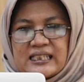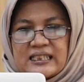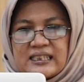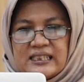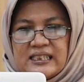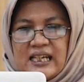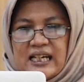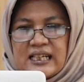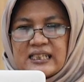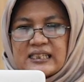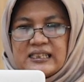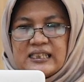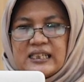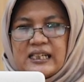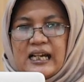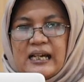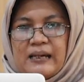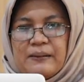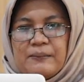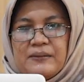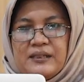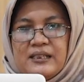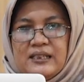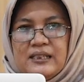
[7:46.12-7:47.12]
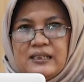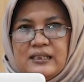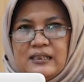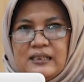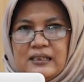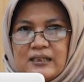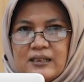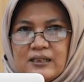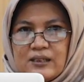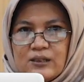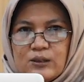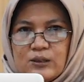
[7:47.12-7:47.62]
aksi-aksi kami
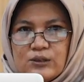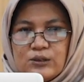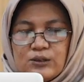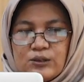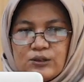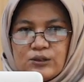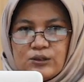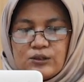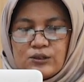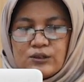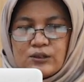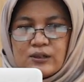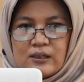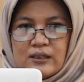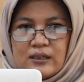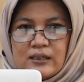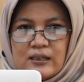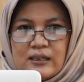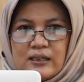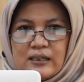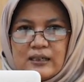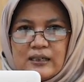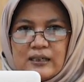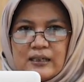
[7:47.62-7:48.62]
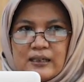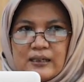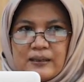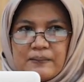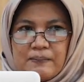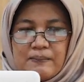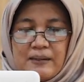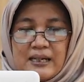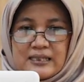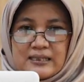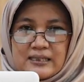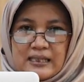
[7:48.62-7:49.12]
untuk
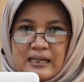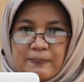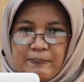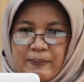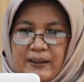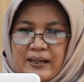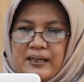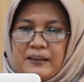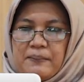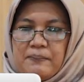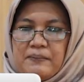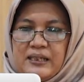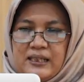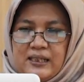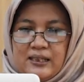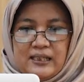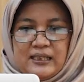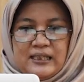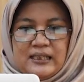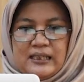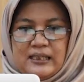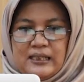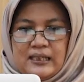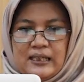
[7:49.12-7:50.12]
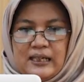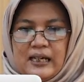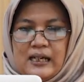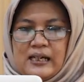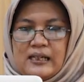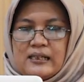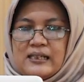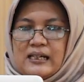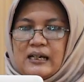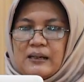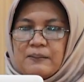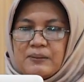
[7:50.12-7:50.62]
masa pandemi ini.
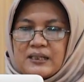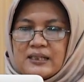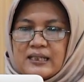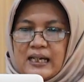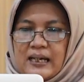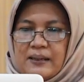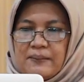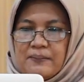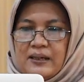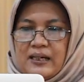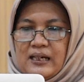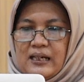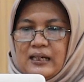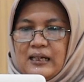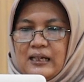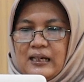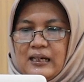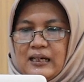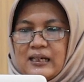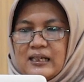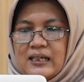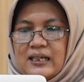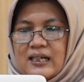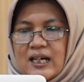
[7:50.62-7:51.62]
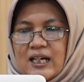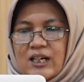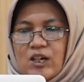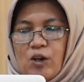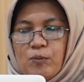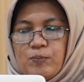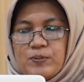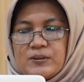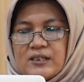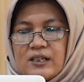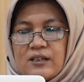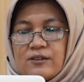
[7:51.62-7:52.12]
Yang pertama, dengan
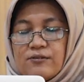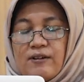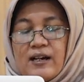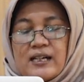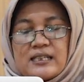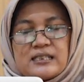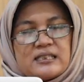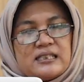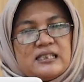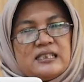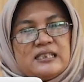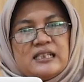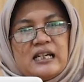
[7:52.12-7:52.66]
observasi